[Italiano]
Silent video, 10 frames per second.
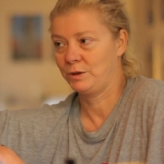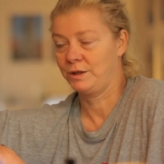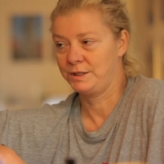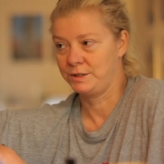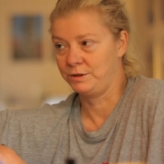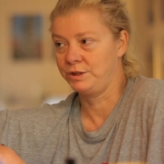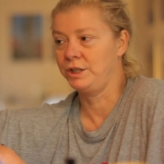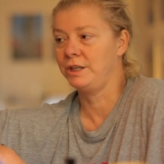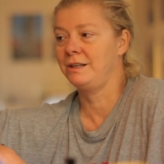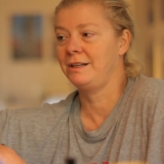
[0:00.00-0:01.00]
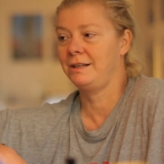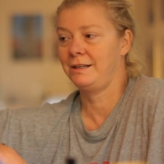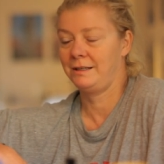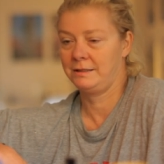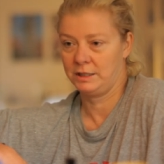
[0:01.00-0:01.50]
collezione
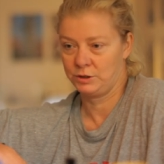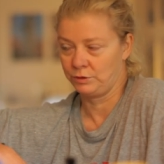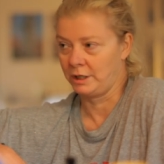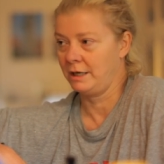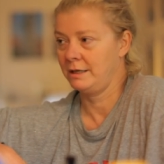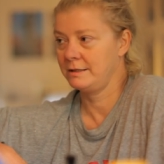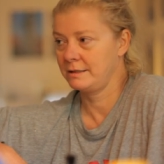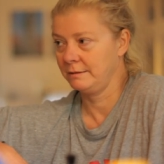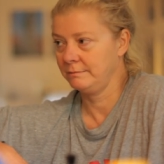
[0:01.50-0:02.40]
di, di, gioielli, sì. di